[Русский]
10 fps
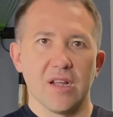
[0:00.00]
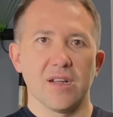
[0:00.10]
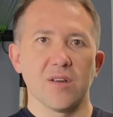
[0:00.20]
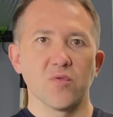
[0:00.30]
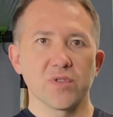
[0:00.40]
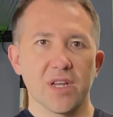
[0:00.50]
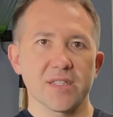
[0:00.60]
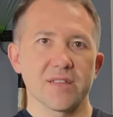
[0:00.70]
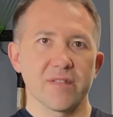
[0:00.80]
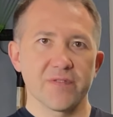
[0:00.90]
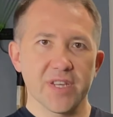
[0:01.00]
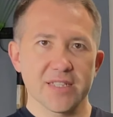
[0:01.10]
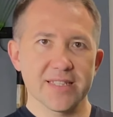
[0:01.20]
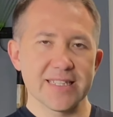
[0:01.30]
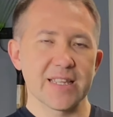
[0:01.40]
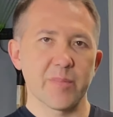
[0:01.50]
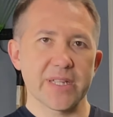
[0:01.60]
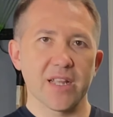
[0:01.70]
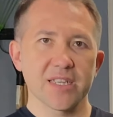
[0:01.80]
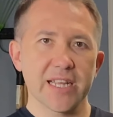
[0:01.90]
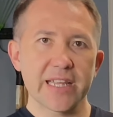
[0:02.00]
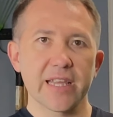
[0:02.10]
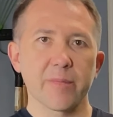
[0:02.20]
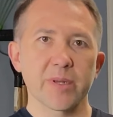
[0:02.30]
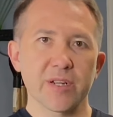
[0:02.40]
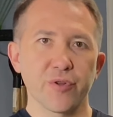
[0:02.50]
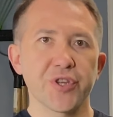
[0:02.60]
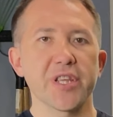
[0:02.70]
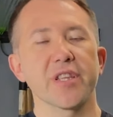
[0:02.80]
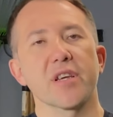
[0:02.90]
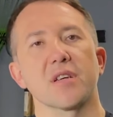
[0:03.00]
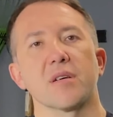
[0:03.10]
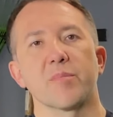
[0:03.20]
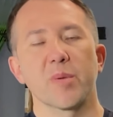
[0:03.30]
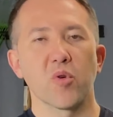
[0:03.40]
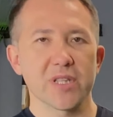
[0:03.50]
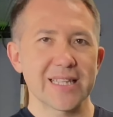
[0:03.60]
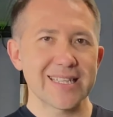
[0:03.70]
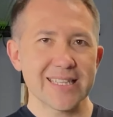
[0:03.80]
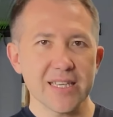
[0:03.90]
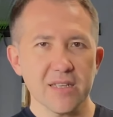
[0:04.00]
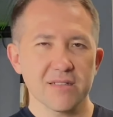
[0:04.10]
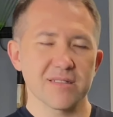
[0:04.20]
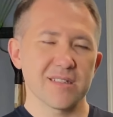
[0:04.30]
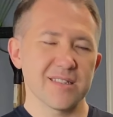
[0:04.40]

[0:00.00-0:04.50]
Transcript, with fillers: э, у нас, в частности, это продолжение подключения приборной доски. На